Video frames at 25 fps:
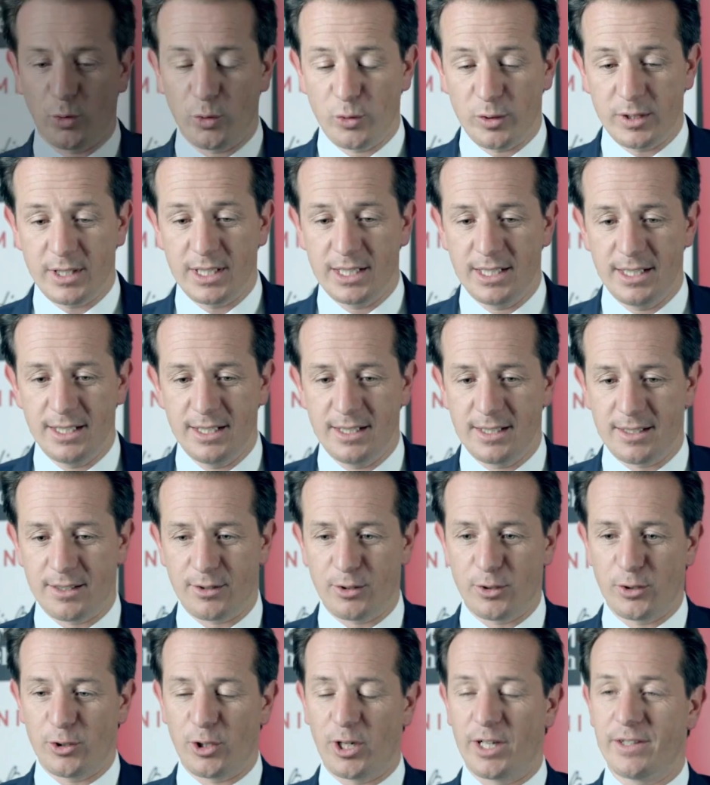on utilise
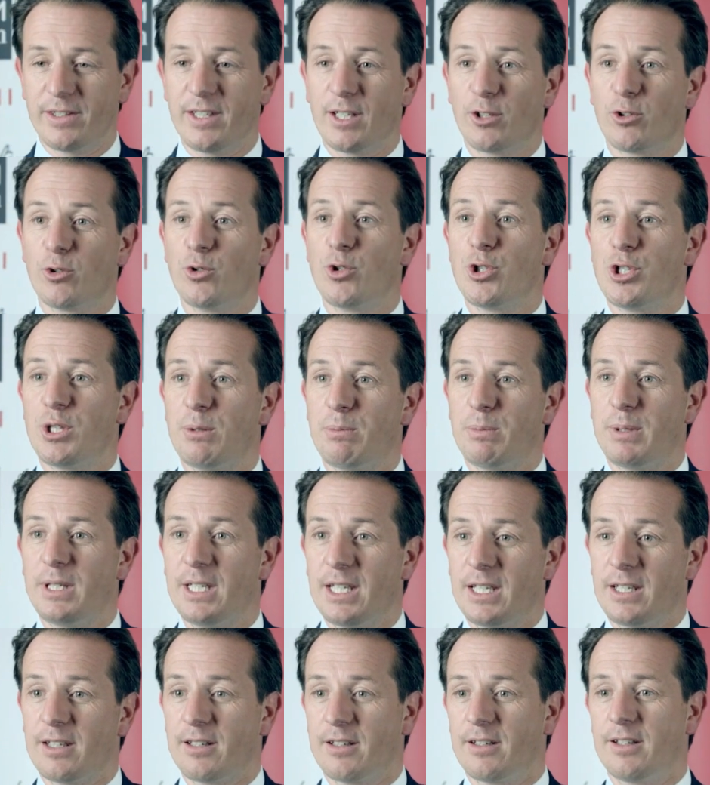dans la technologie
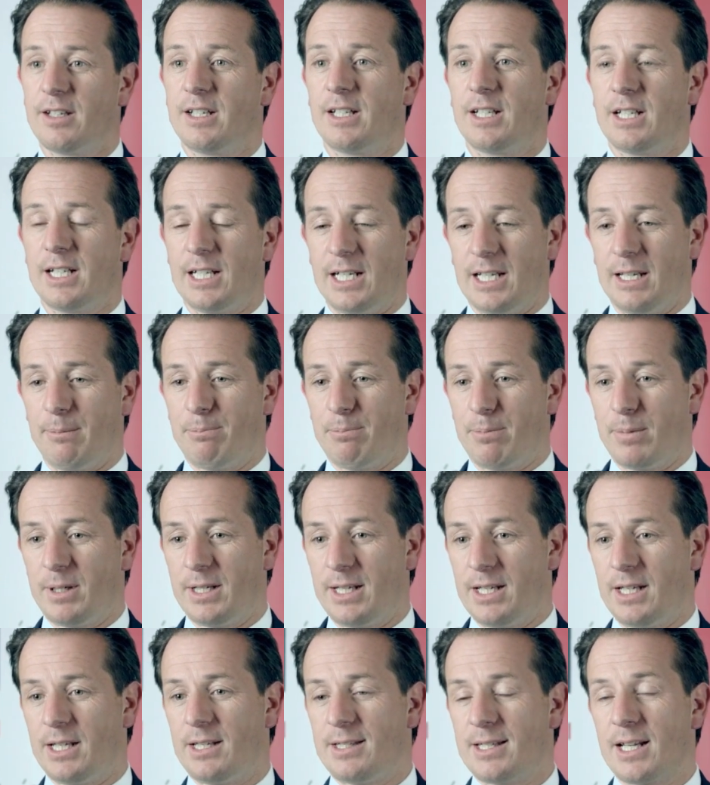PIC
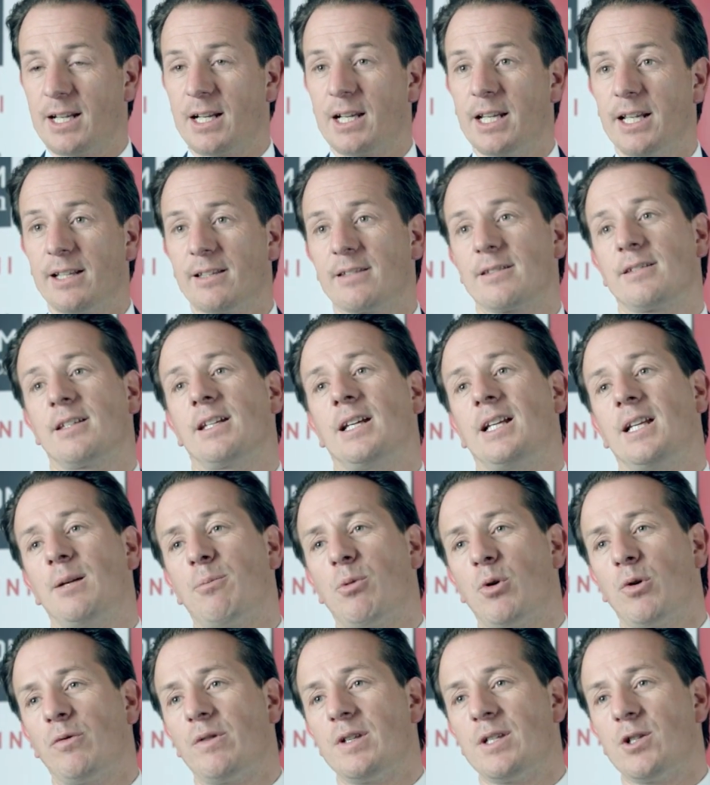les, athlètes et les
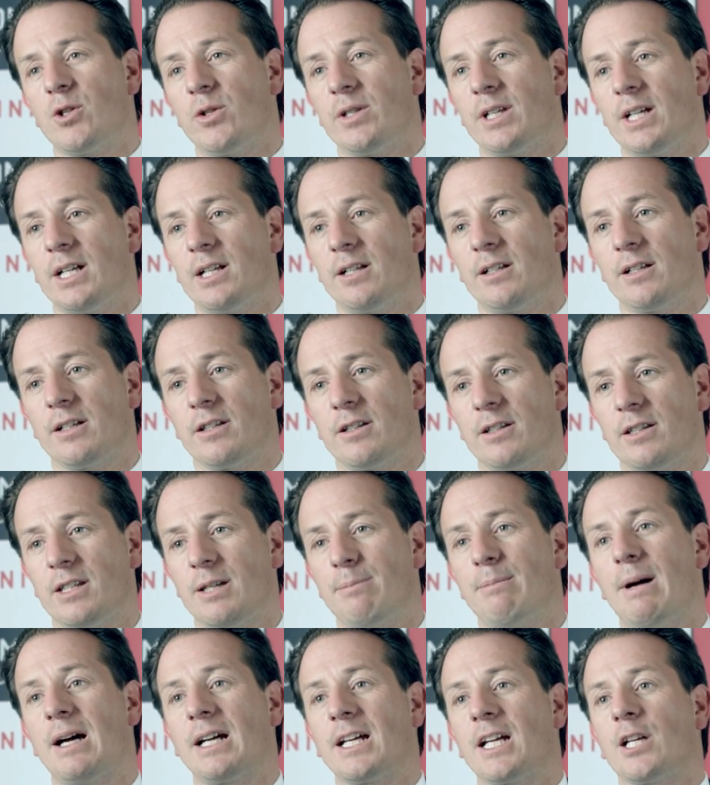professionnels
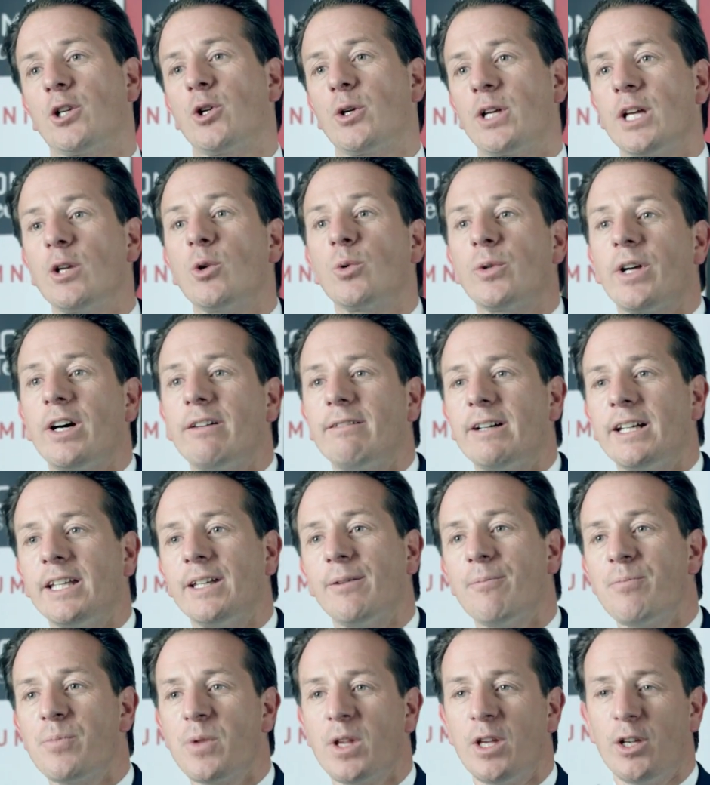des marques avec lesquelles on
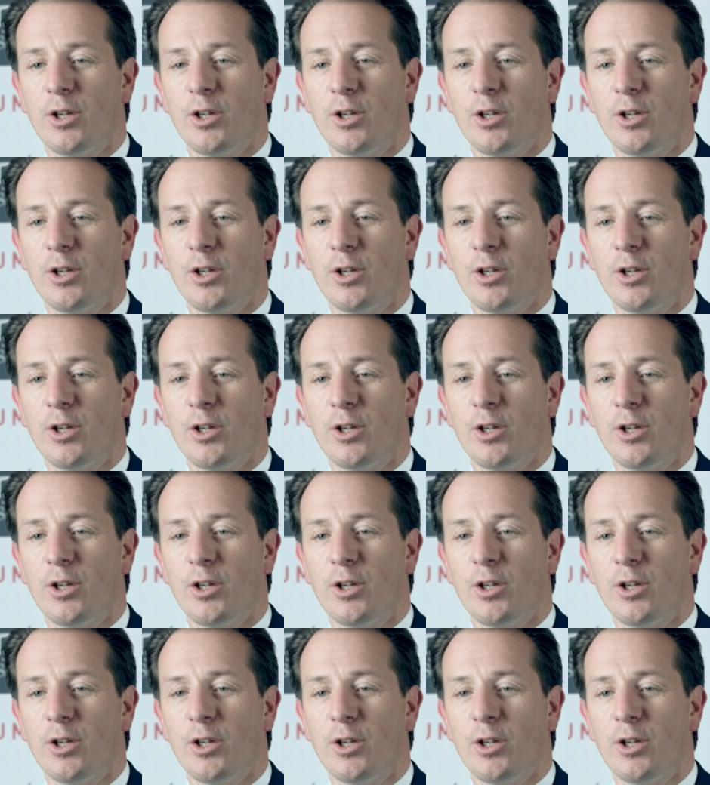travaille.